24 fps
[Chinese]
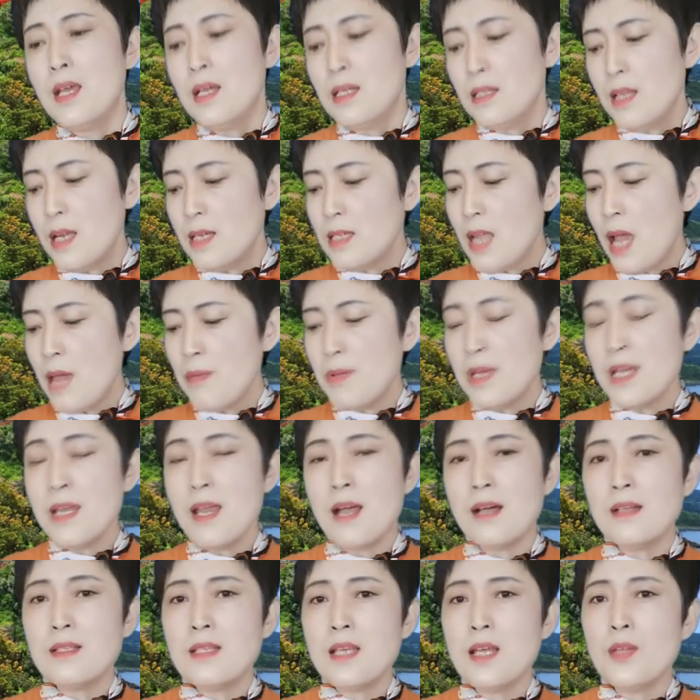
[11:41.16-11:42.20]
那太平
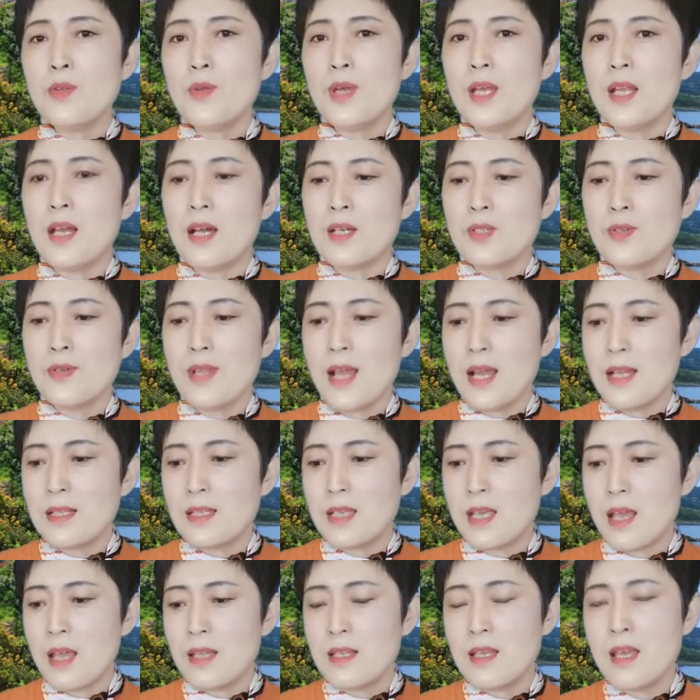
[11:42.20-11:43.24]
洋舰队呢，就在
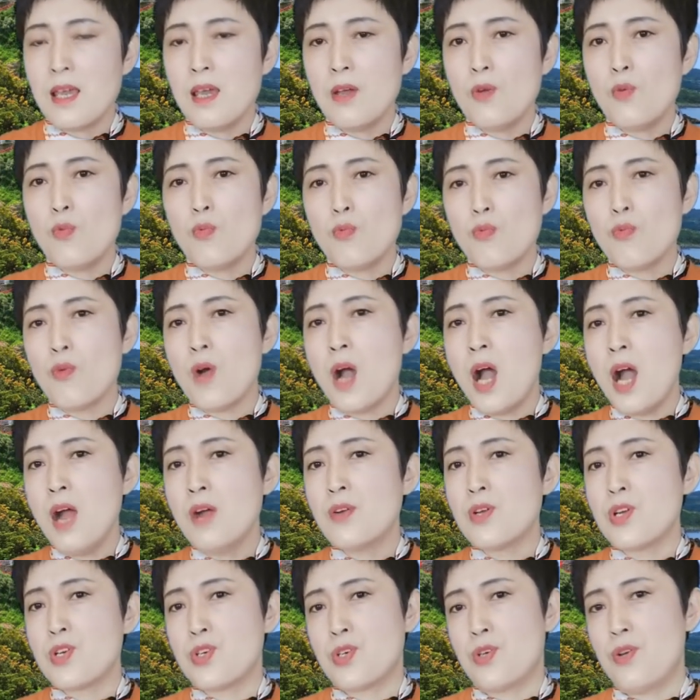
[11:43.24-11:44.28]
前天五
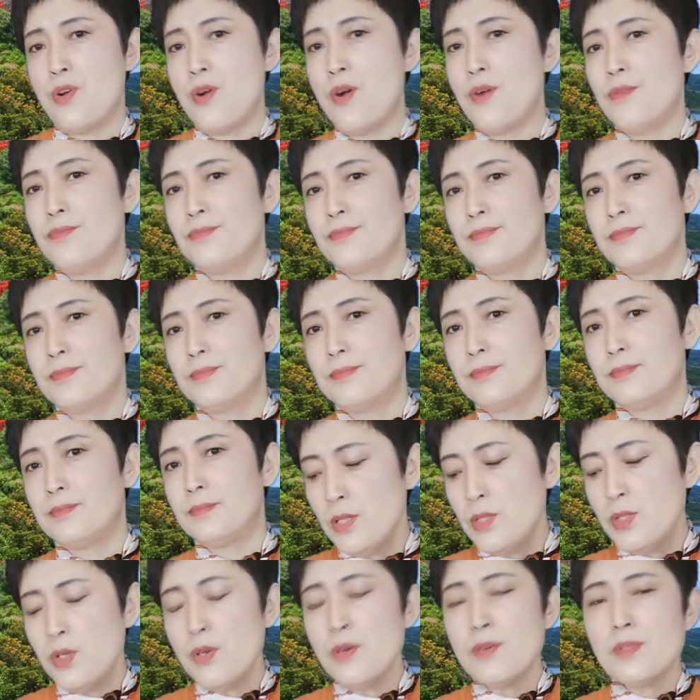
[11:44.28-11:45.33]
号的时候，
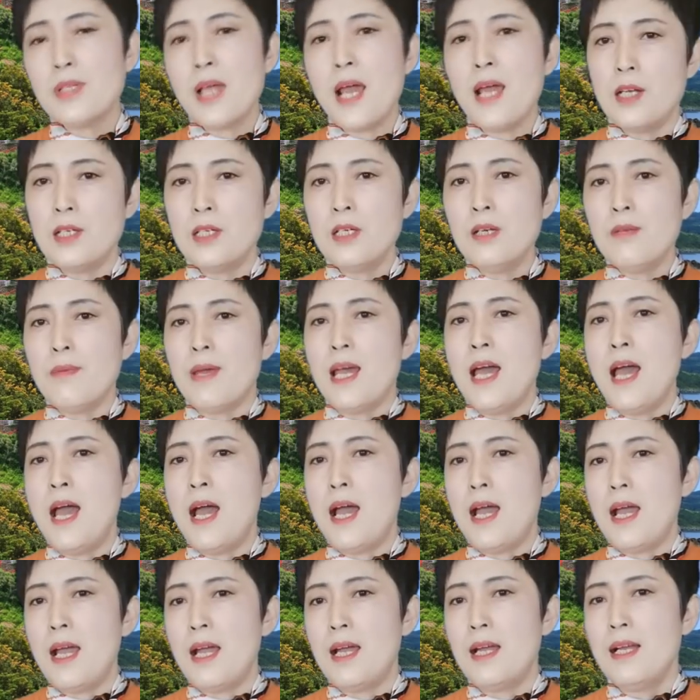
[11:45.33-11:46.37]
就在日本
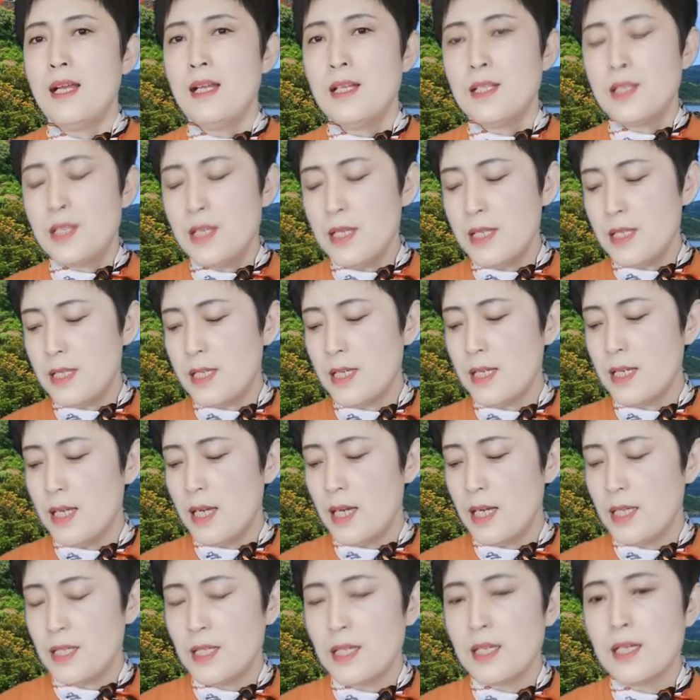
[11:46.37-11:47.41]
海进行
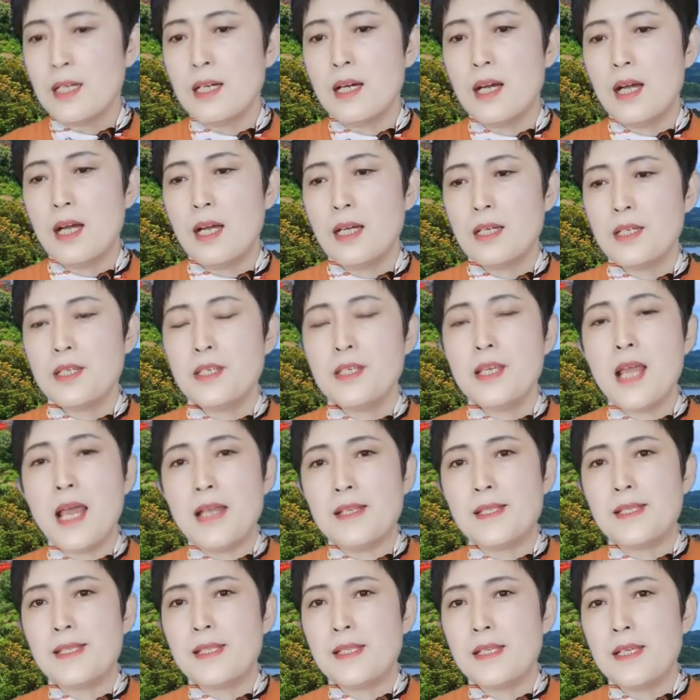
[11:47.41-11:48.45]
了一个
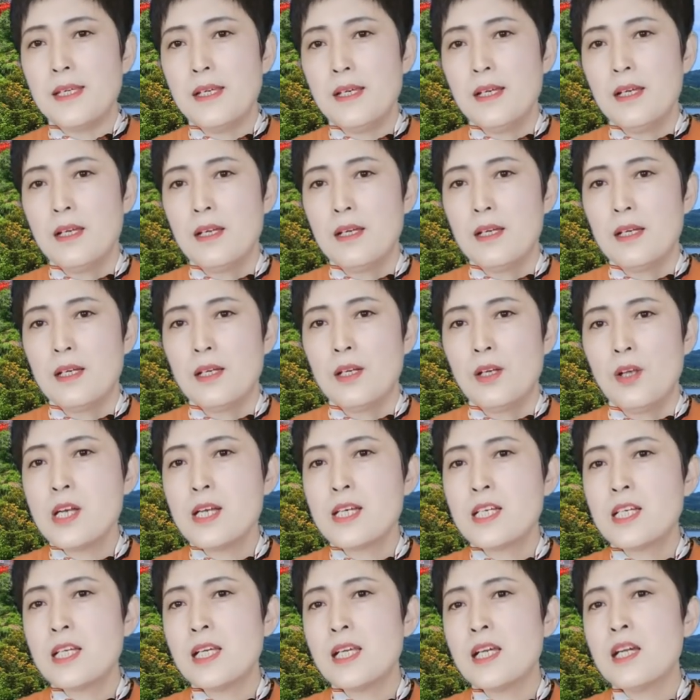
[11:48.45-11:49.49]
演习。
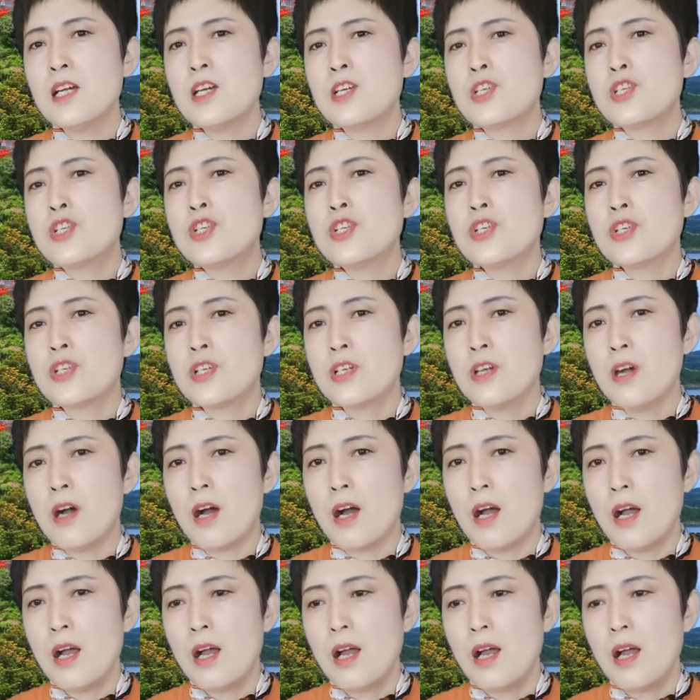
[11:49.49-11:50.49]
是一个试射，